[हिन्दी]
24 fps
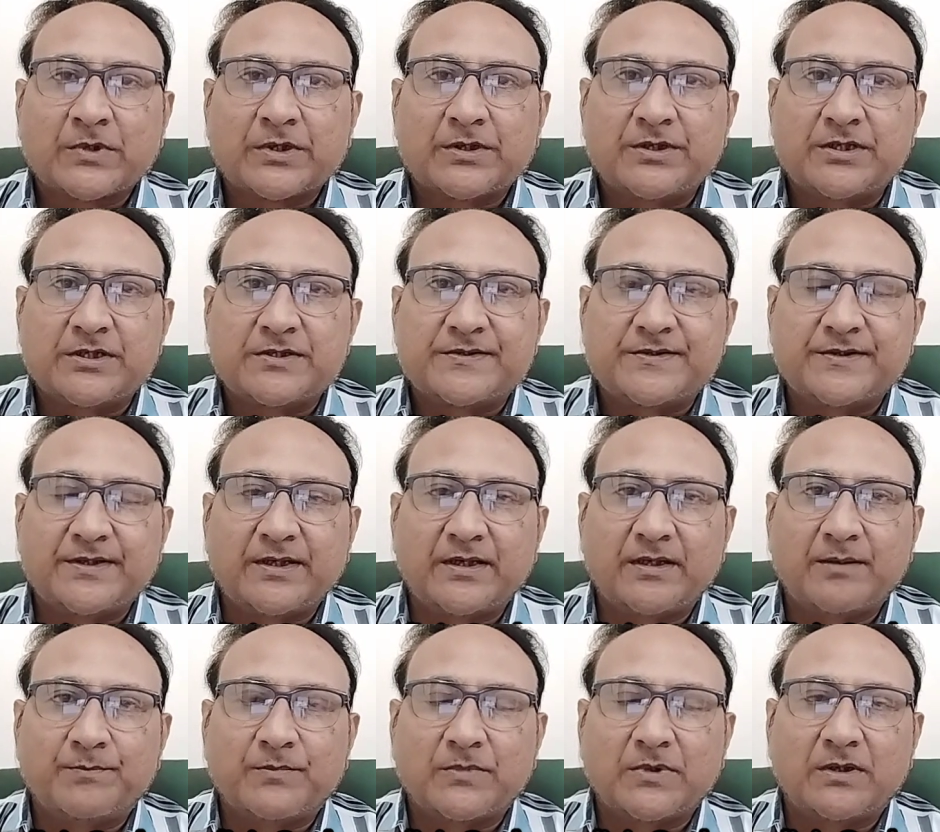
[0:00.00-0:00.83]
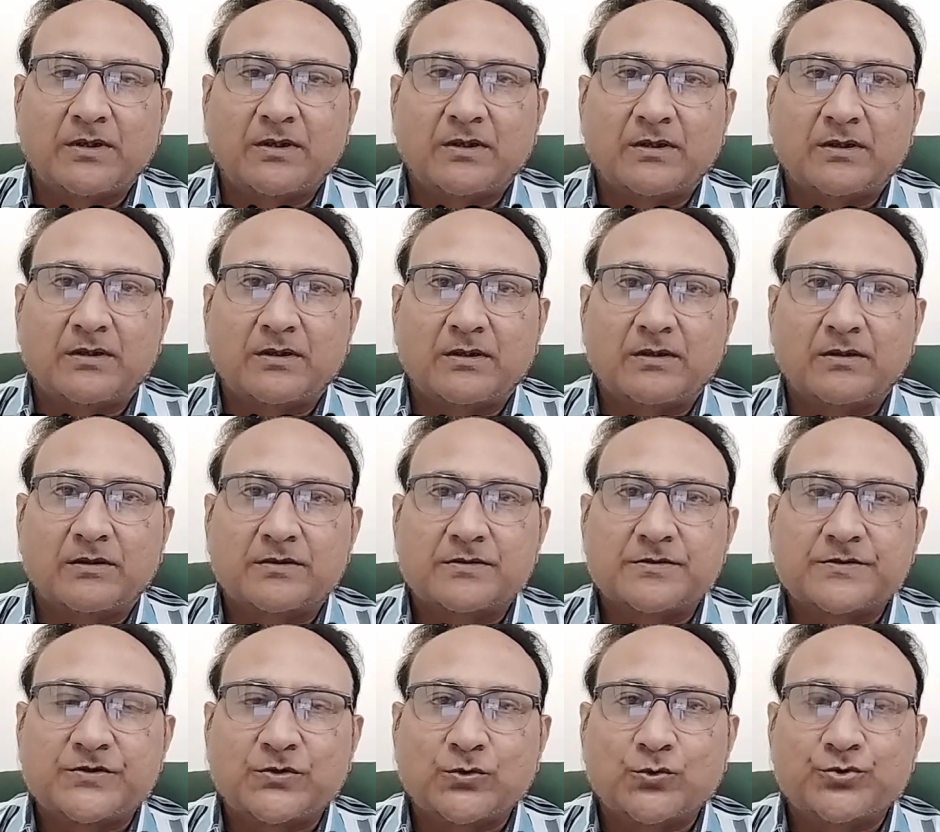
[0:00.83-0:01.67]
जिससे
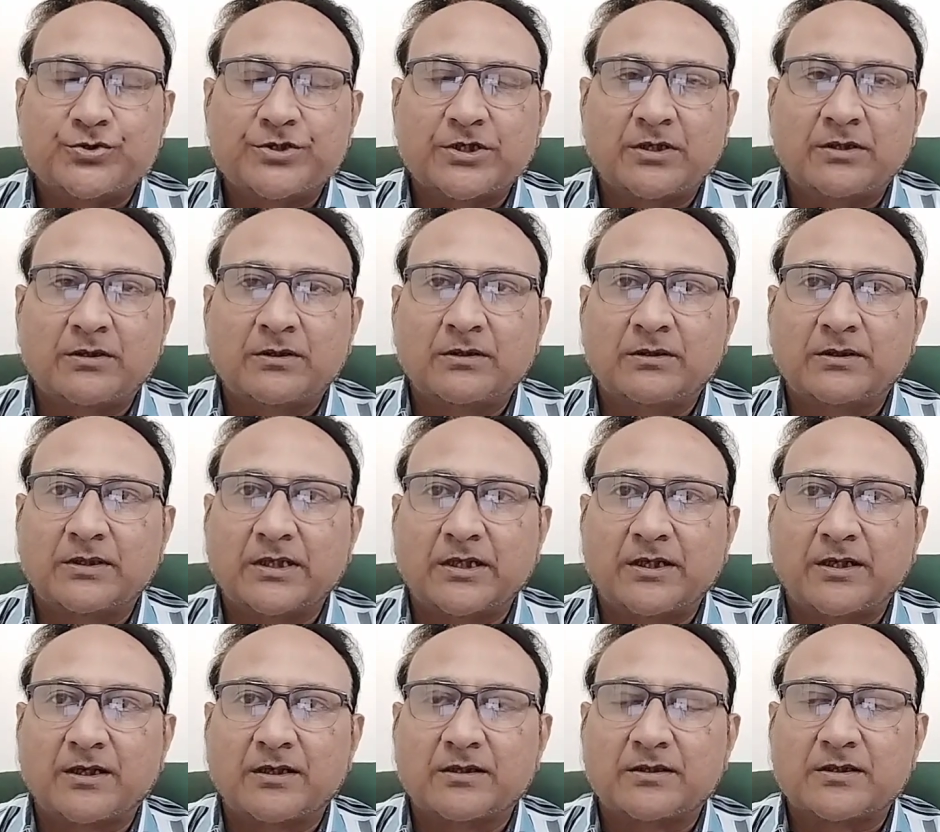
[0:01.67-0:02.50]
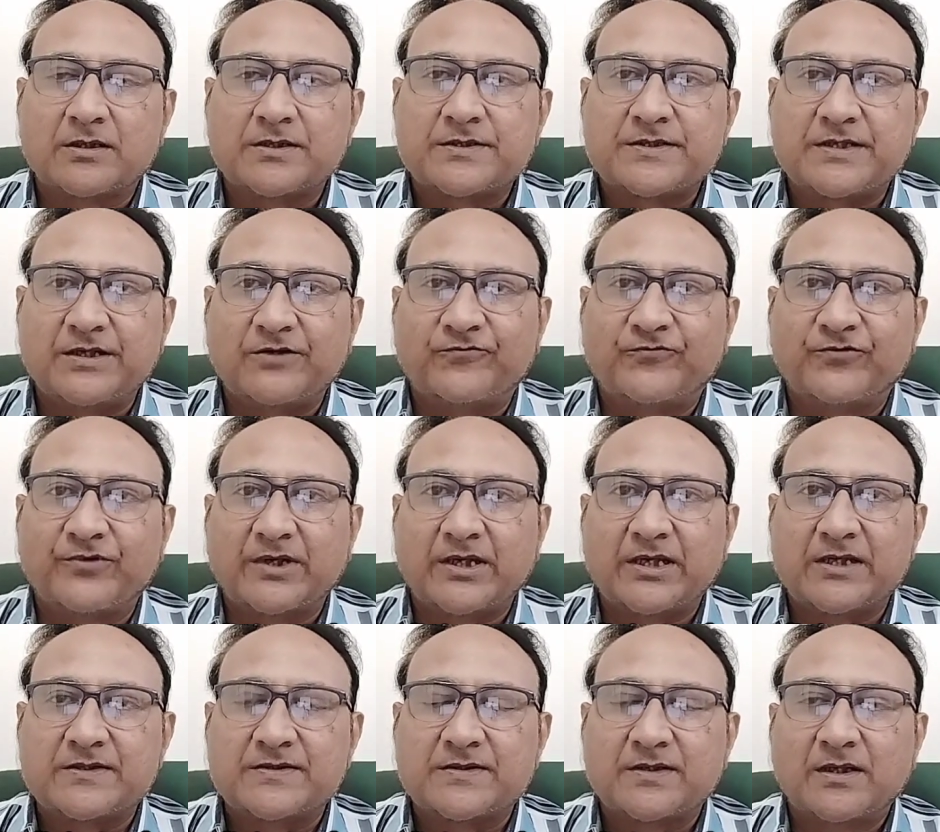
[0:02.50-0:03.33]
सूजन दर्द
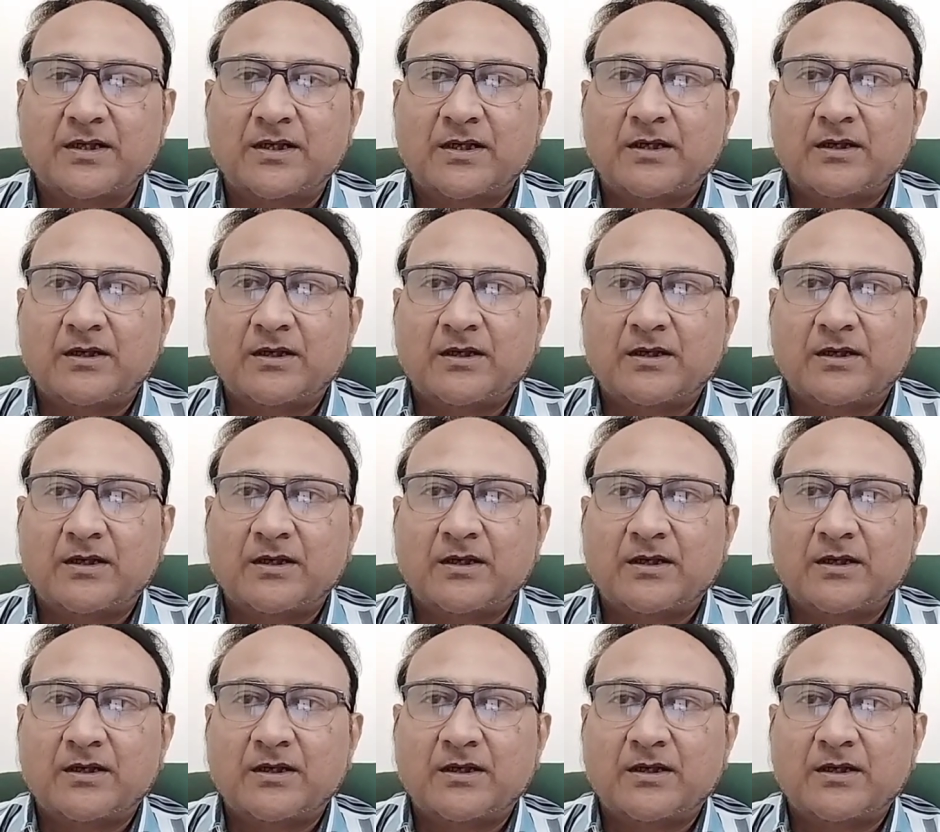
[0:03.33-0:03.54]
स्टिफनेस